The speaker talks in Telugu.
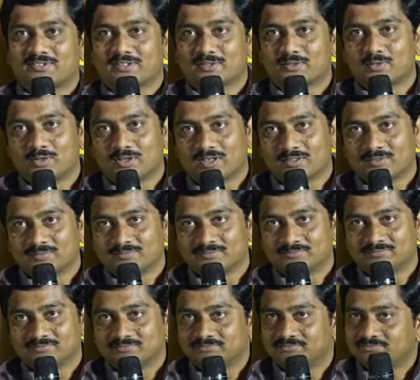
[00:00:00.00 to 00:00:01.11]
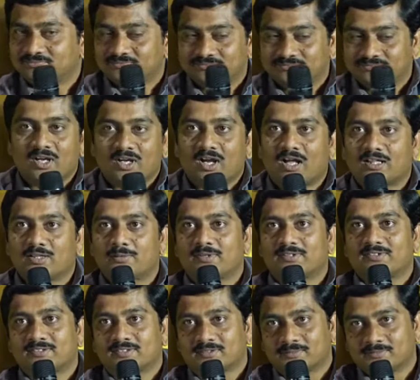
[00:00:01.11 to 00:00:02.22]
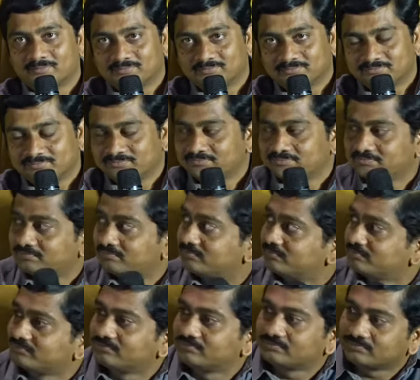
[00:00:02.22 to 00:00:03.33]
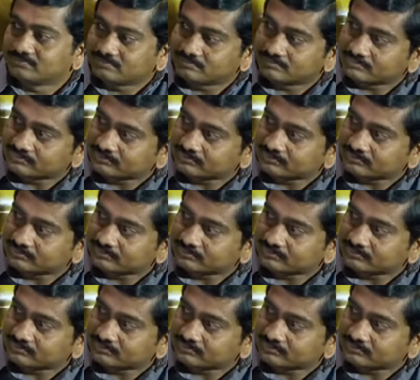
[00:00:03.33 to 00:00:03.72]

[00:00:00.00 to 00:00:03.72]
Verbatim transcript: సార్ గుడ్ లక్ ఆల్ ది బెస్ట్ సార్ థ్యాంక్ యూ థ్యాంక్ వంశీ గారు